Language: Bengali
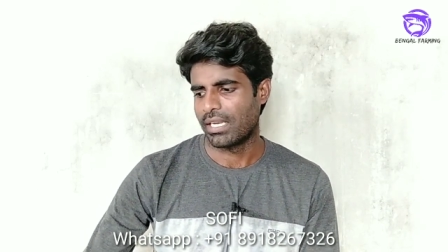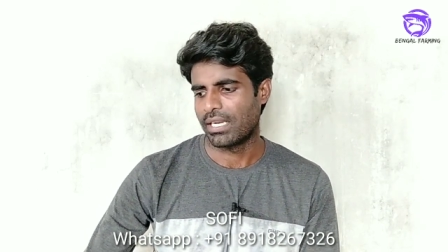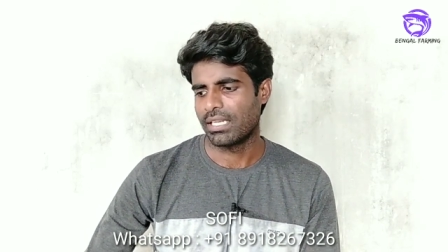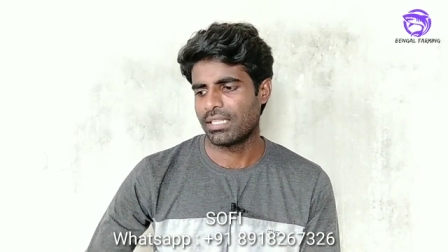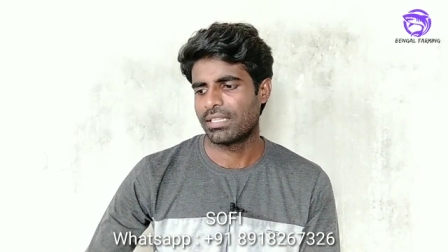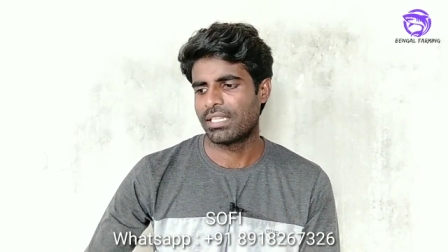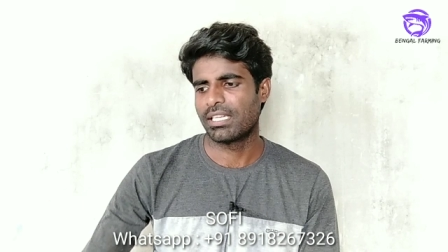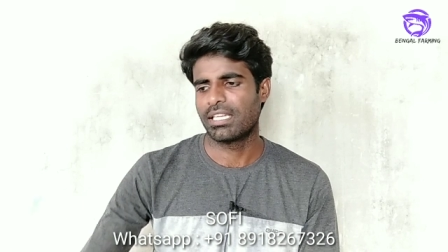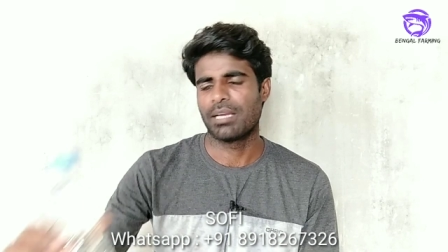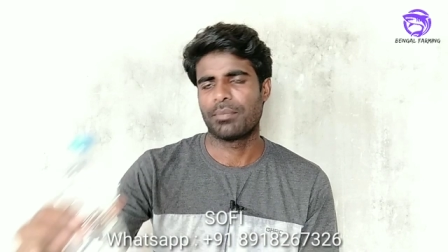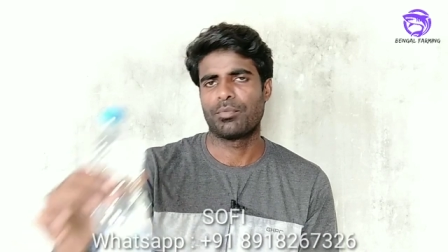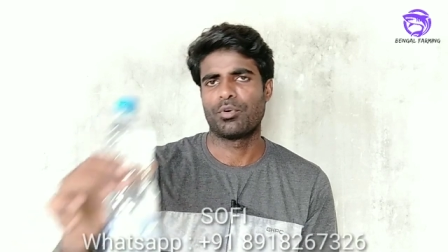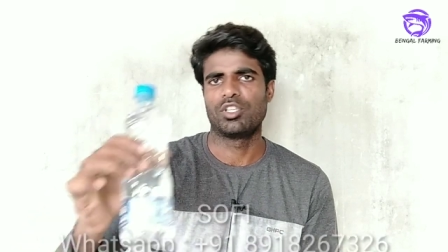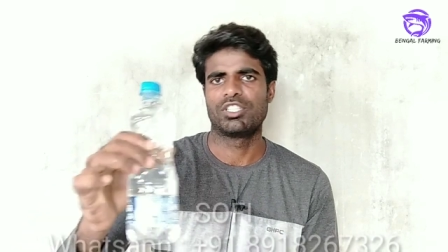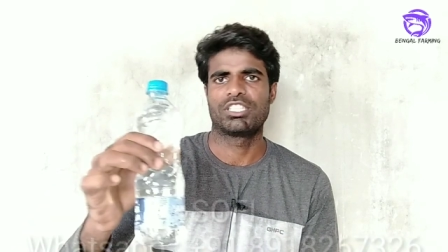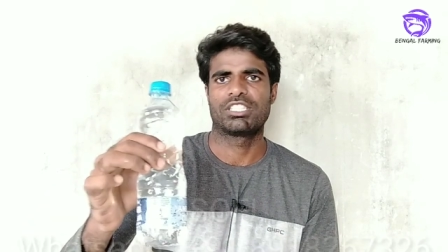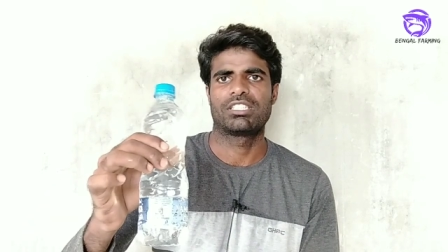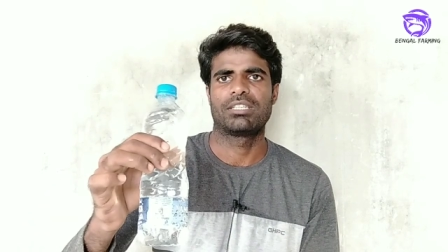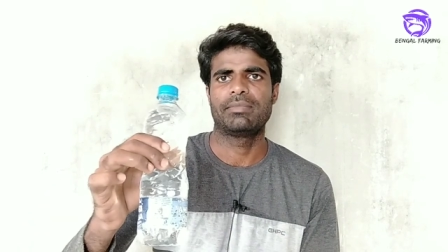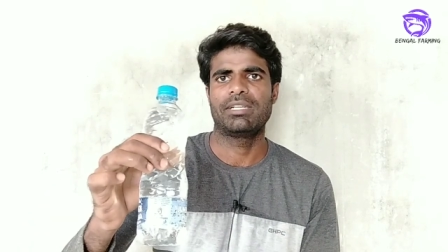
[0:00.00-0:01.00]
এখান থেকে
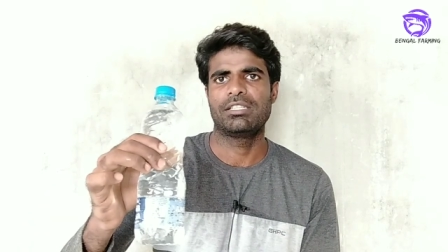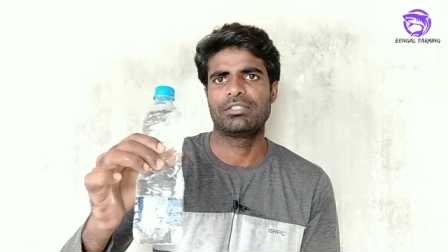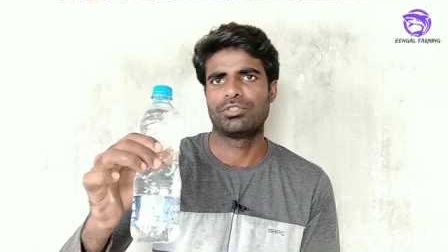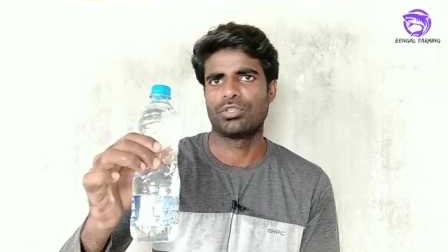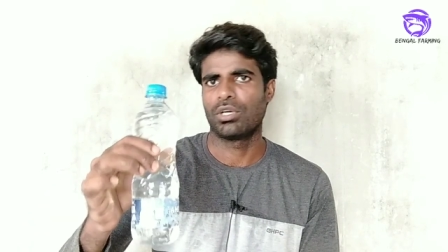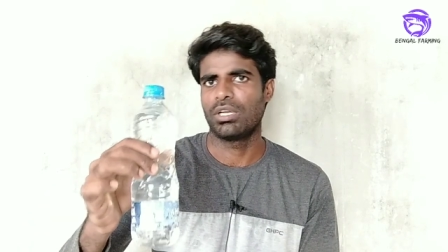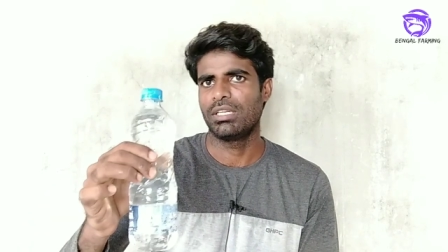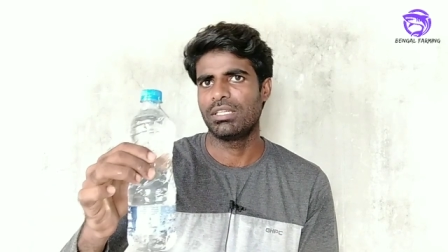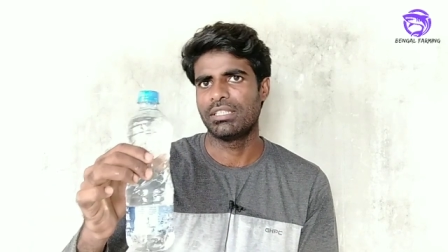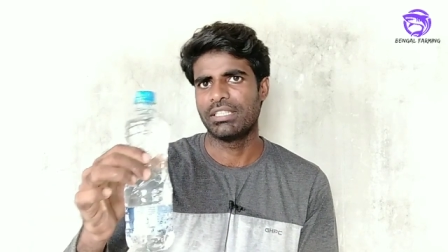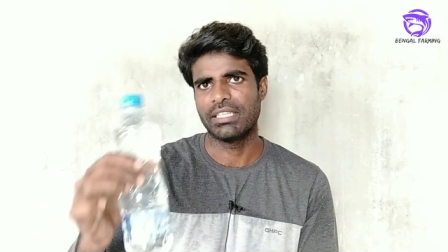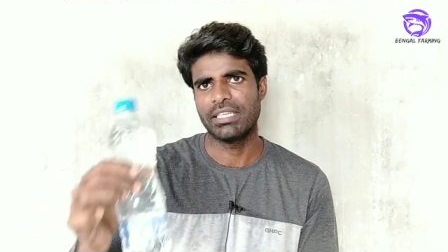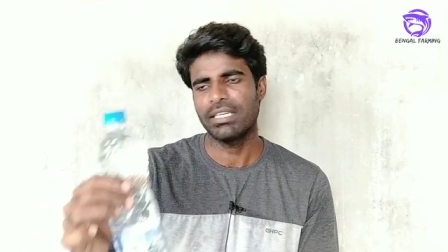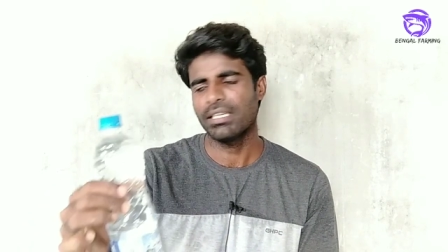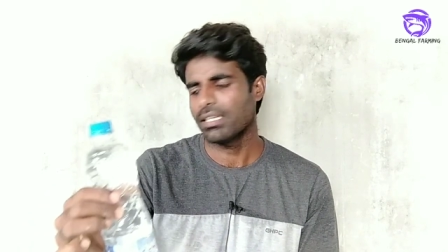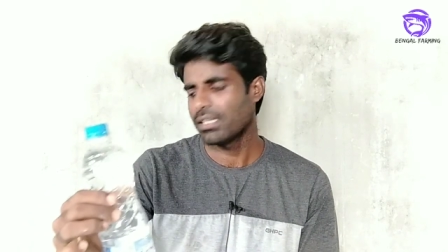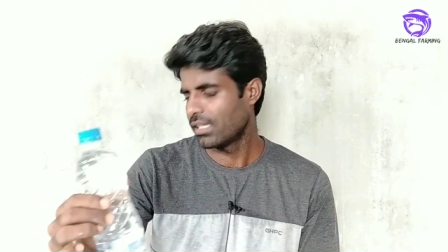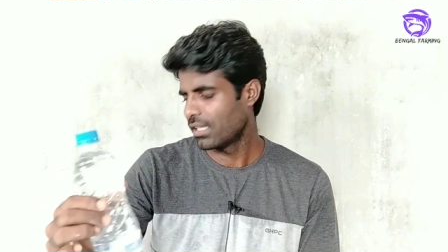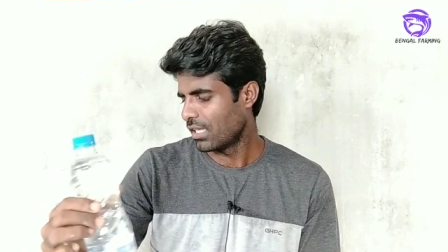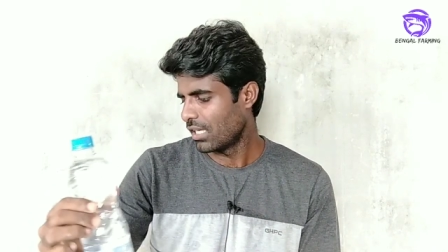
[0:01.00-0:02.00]
পঞ্চাশ এম জল
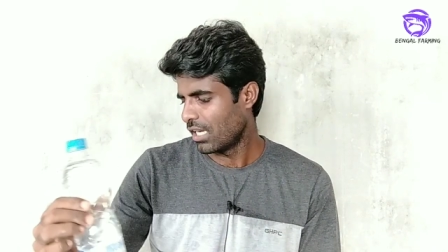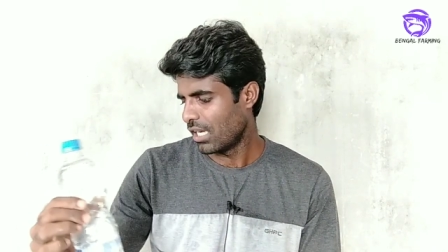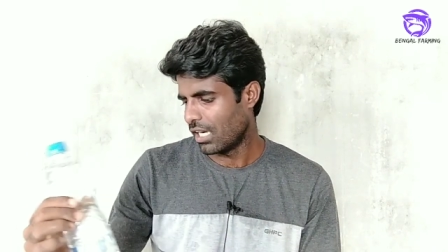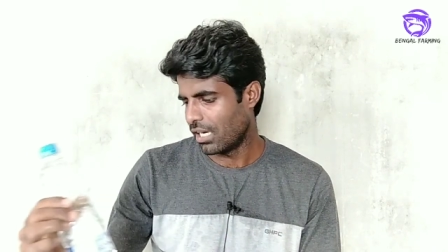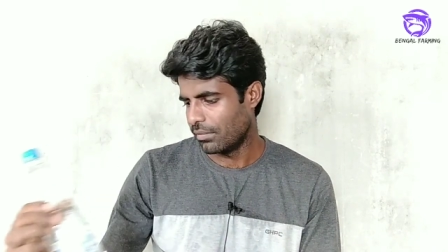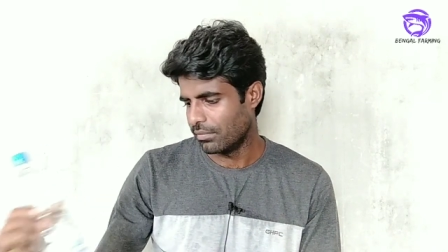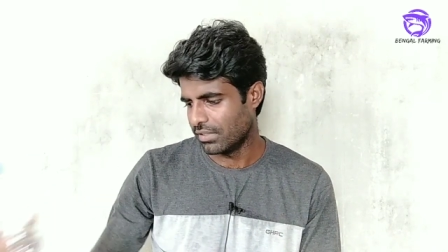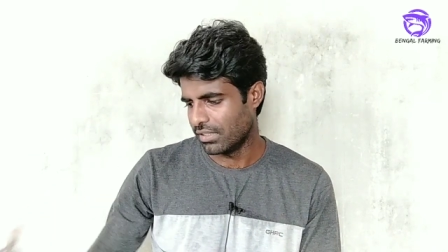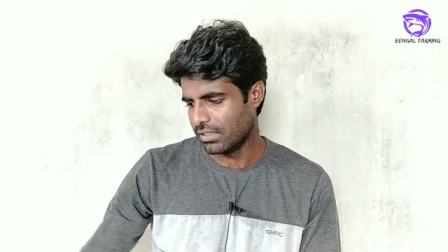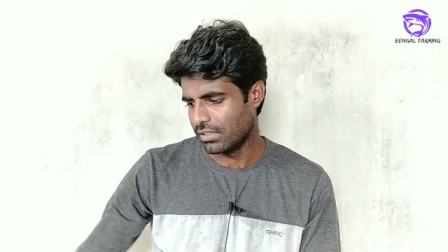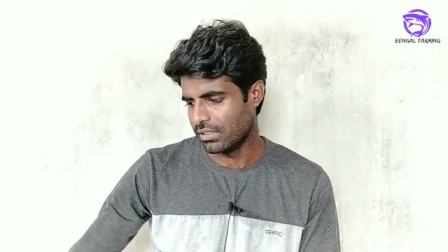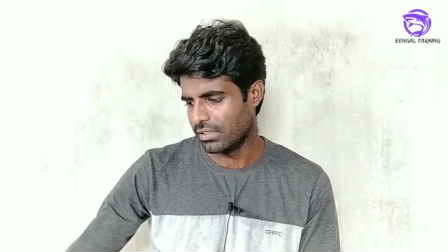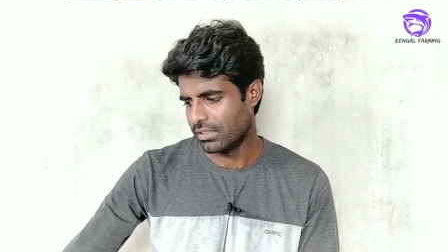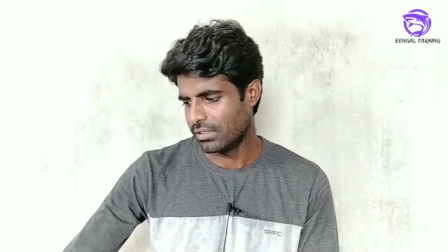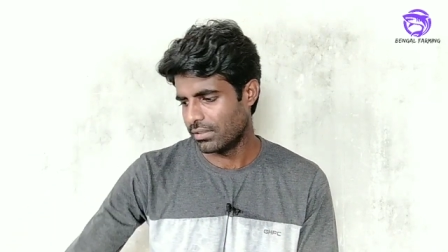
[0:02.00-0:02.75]
নিয়ে আমি